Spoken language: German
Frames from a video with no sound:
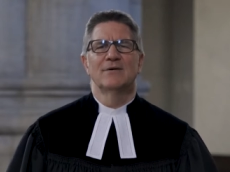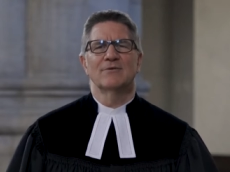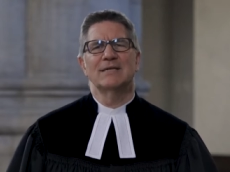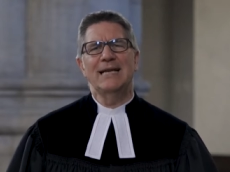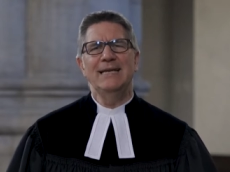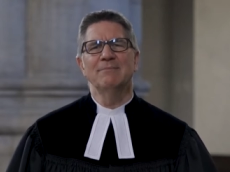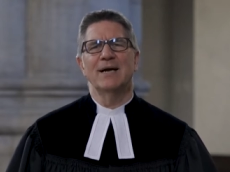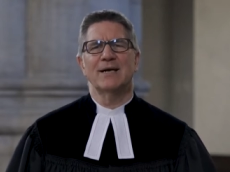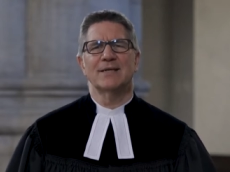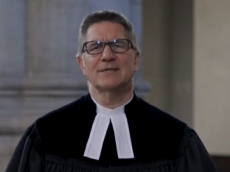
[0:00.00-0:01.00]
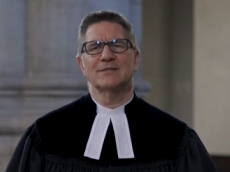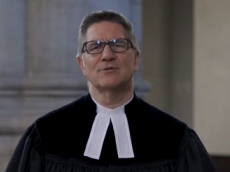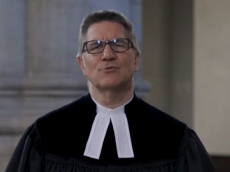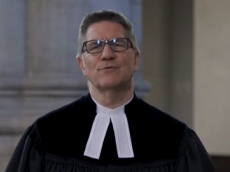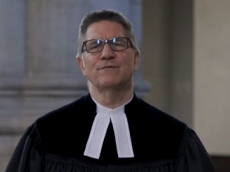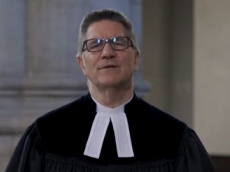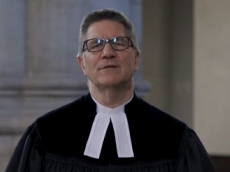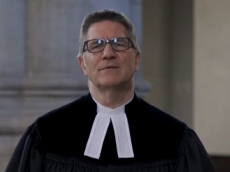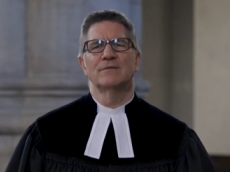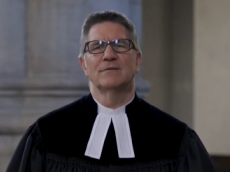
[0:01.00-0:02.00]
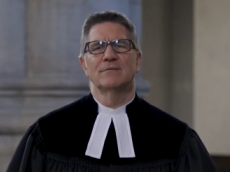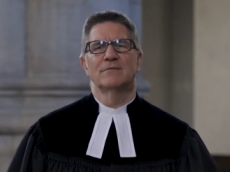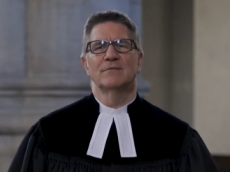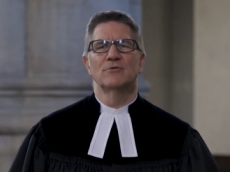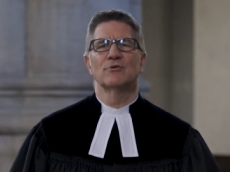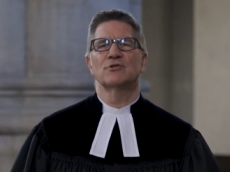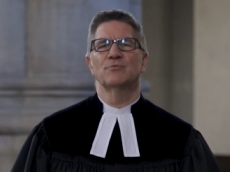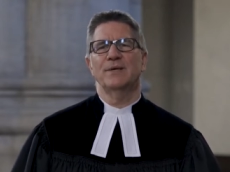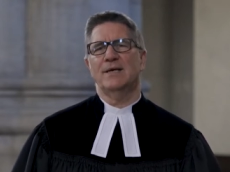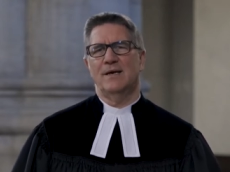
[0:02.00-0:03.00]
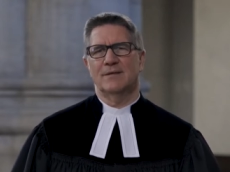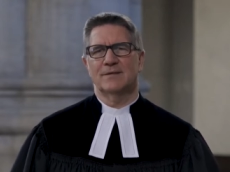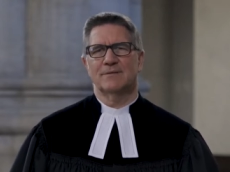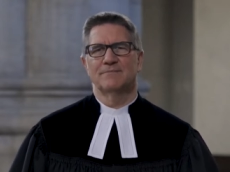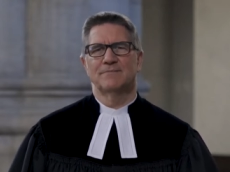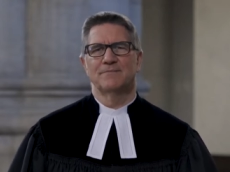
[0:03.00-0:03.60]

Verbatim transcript: und Klimakatastrophe nur zu bekannt.